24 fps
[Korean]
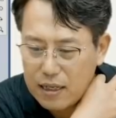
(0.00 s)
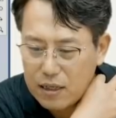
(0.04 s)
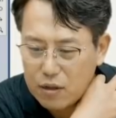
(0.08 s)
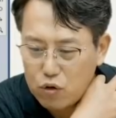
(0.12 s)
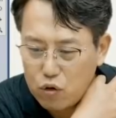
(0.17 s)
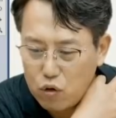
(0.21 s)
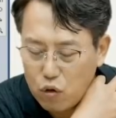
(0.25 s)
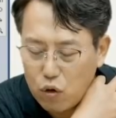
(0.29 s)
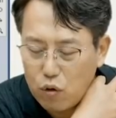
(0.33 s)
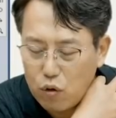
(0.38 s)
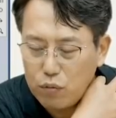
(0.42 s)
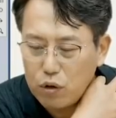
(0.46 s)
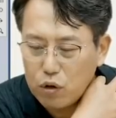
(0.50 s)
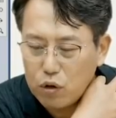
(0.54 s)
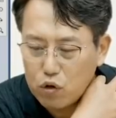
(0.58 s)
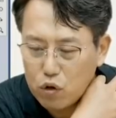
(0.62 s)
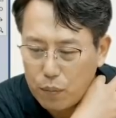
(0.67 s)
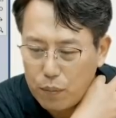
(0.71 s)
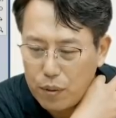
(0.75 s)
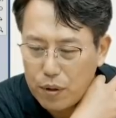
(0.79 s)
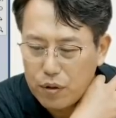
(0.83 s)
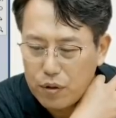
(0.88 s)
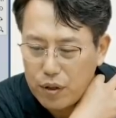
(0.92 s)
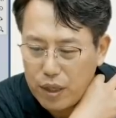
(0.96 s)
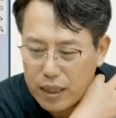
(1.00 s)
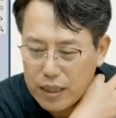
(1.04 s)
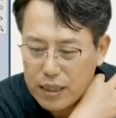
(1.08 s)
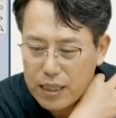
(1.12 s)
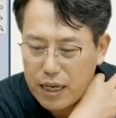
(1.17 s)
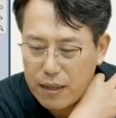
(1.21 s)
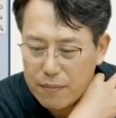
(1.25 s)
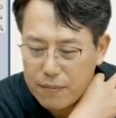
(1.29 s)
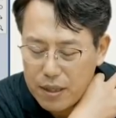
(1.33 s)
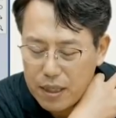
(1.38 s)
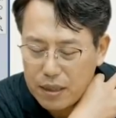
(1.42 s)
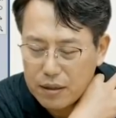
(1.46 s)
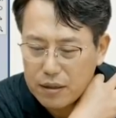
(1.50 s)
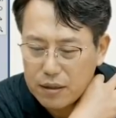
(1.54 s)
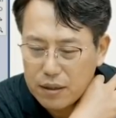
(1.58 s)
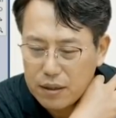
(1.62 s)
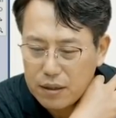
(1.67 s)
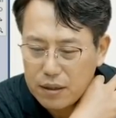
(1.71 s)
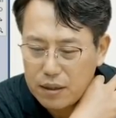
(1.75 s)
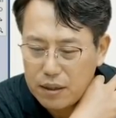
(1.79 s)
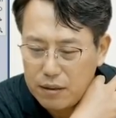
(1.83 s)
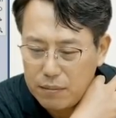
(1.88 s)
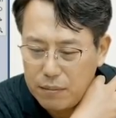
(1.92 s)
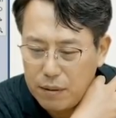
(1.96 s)
조금 더 좁혀서 얘기하면
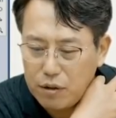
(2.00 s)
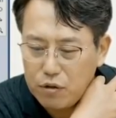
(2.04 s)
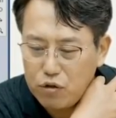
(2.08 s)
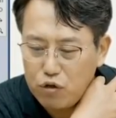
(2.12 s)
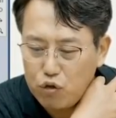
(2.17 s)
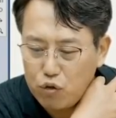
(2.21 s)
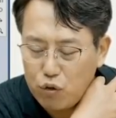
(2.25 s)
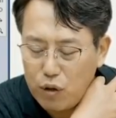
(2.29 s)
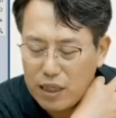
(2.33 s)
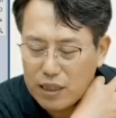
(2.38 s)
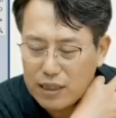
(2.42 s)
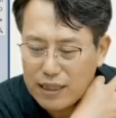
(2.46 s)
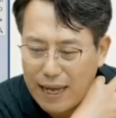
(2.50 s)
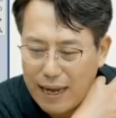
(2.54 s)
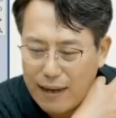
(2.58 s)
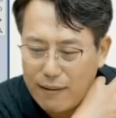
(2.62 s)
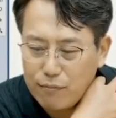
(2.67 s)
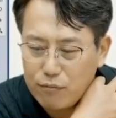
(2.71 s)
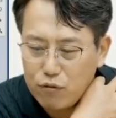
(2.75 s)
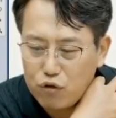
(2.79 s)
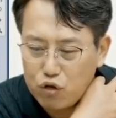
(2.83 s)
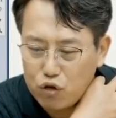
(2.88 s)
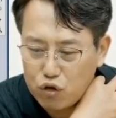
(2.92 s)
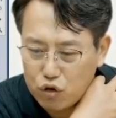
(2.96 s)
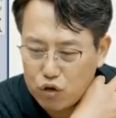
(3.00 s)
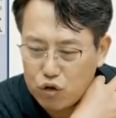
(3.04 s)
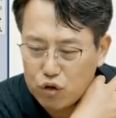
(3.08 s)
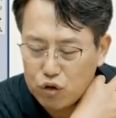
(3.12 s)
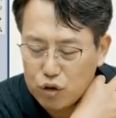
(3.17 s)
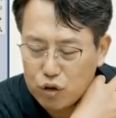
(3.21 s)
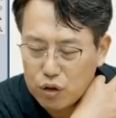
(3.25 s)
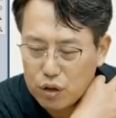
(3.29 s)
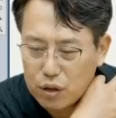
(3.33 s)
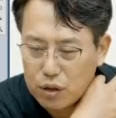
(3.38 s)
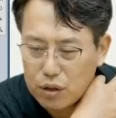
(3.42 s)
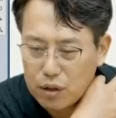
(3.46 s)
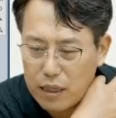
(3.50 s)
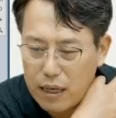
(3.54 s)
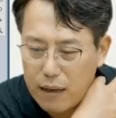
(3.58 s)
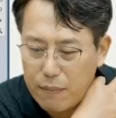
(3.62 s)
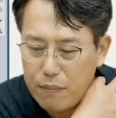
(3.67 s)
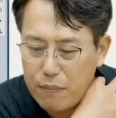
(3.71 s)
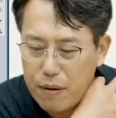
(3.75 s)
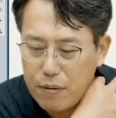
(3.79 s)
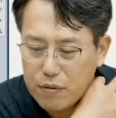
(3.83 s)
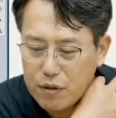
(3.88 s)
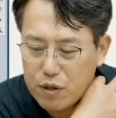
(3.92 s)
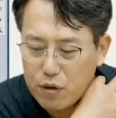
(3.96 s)
이번 주와 다음 주
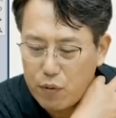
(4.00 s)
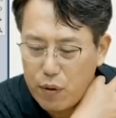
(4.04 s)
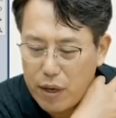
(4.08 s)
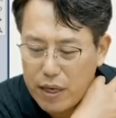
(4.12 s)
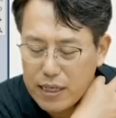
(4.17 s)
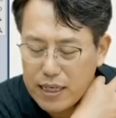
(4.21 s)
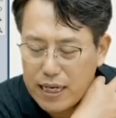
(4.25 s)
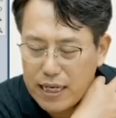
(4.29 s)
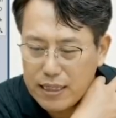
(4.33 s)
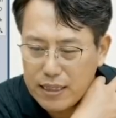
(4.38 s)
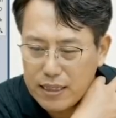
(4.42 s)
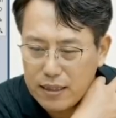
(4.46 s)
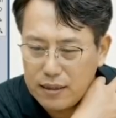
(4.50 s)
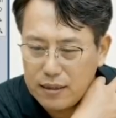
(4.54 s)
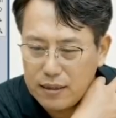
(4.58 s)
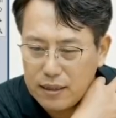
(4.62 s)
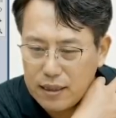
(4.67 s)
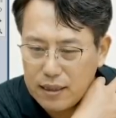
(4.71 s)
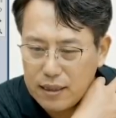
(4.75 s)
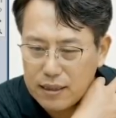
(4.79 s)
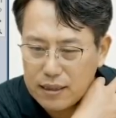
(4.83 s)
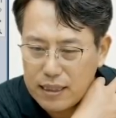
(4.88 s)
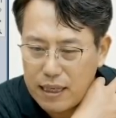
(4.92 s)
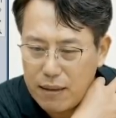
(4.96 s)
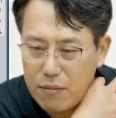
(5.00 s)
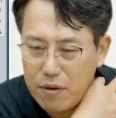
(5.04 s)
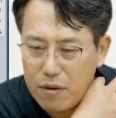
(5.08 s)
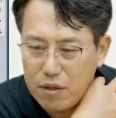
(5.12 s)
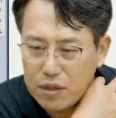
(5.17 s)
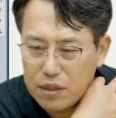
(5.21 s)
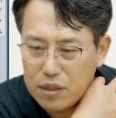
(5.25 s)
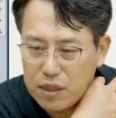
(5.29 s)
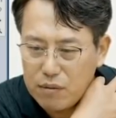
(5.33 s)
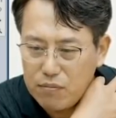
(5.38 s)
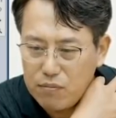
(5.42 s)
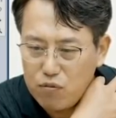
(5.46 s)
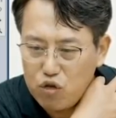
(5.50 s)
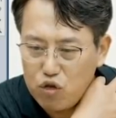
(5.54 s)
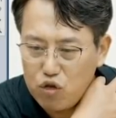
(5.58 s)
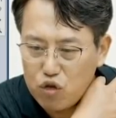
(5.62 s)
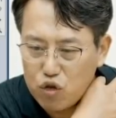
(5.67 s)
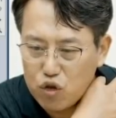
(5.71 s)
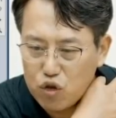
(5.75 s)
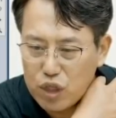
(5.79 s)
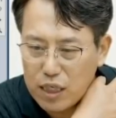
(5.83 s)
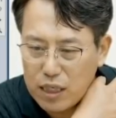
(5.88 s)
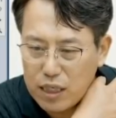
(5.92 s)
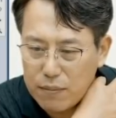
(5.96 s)
FOMC 회의가 있는 3월
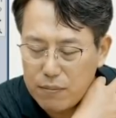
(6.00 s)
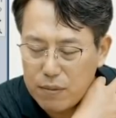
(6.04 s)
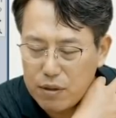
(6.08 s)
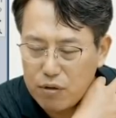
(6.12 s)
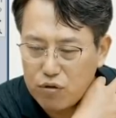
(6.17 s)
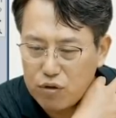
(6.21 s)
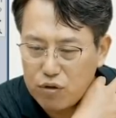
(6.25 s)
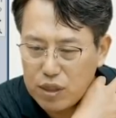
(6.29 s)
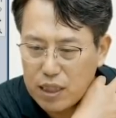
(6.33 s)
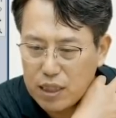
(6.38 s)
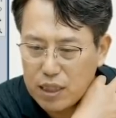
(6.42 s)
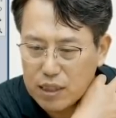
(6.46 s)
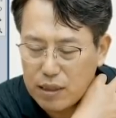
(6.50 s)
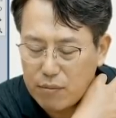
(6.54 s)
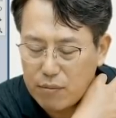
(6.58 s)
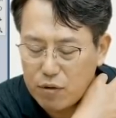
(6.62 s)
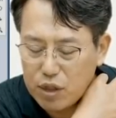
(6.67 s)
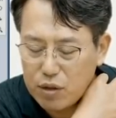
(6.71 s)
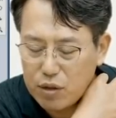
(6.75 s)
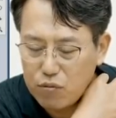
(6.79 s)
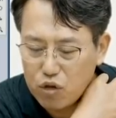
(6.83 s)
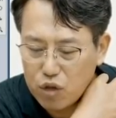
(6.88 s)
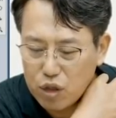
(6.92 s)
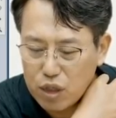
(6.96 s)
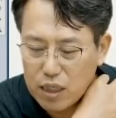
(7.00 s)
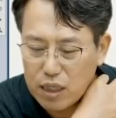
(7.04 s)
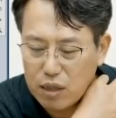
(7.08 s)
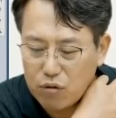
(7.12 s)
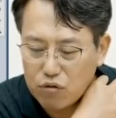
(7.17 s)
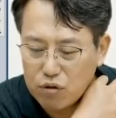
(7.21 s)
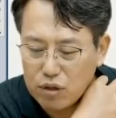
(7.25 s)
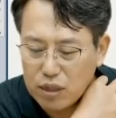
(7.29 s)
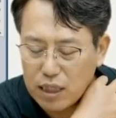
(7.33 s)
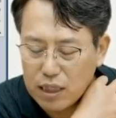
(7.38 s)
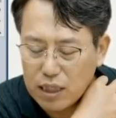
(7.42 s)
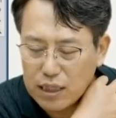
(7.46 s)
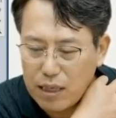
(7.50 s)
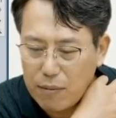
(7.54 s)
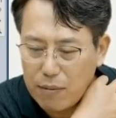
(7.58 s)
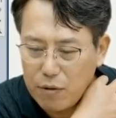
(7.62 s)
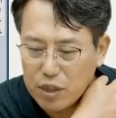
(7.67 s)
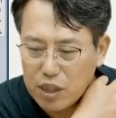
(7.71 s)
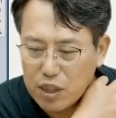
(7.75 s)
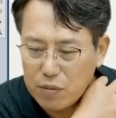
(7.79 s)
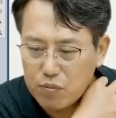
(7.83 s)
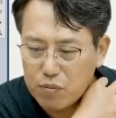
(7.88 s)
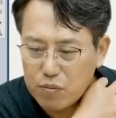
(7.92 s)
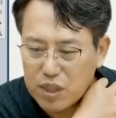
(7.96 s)
16일, 미국 시간은 3월 16일이니까 우리나라 3월
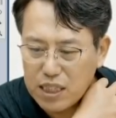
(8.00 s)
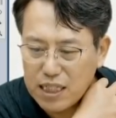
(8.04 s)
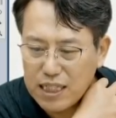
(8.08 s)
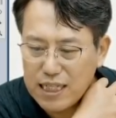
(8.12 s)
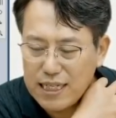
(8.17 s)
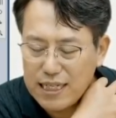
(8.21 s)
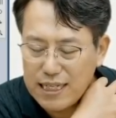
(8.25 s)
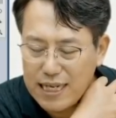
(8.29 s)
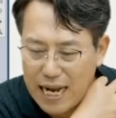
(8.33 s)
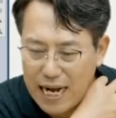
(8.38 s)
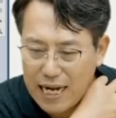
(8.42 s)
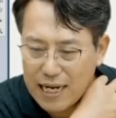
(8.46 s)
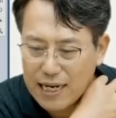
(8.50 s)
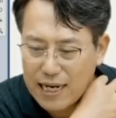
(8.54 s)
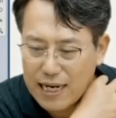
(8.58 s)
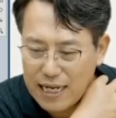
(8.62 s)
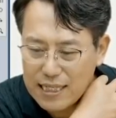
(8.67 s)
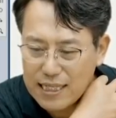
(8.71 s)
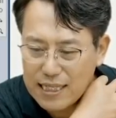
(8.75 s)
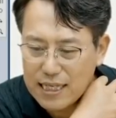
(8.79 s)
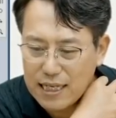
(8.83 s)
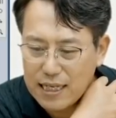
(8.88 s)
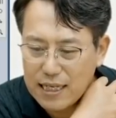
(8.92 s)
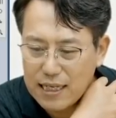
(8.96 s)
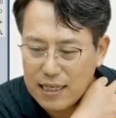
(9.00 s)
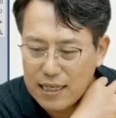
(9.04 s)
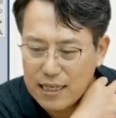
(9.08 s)
17일 날까지.